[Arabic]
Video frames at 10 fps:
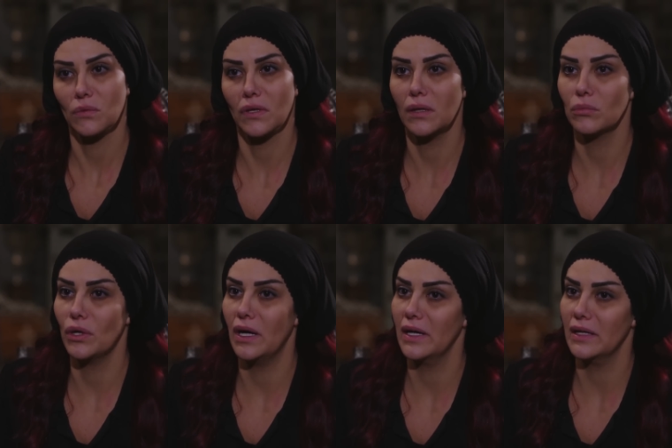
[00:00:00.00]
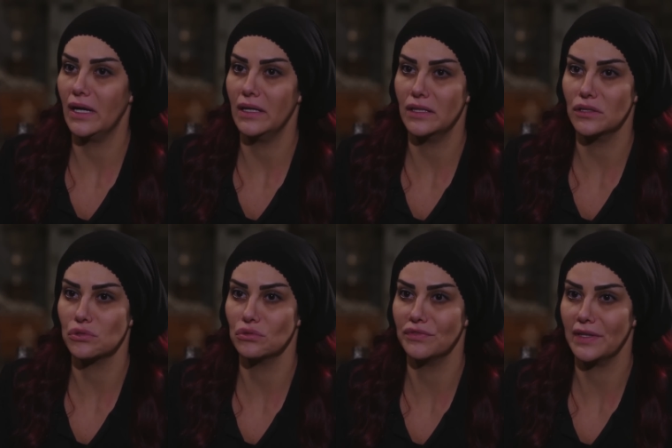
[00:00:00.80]
والله مو هين علي
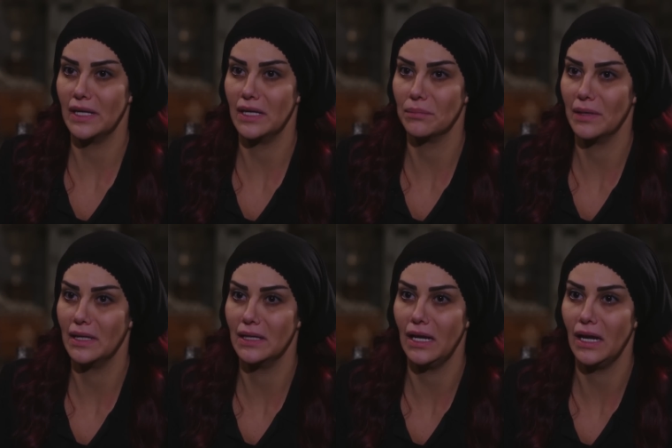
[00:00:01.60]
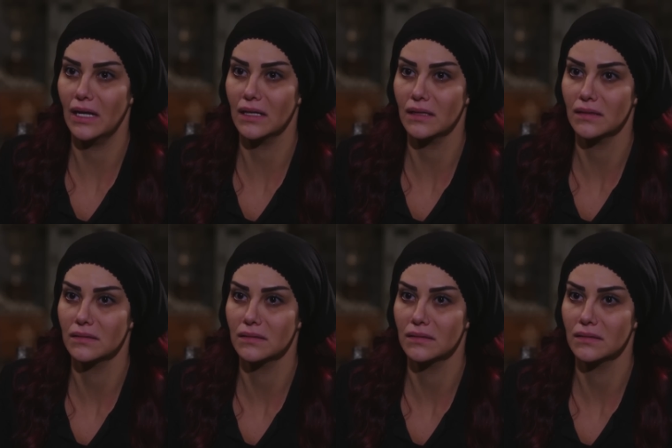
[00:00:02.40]
يشوفك هيك بهي الحالة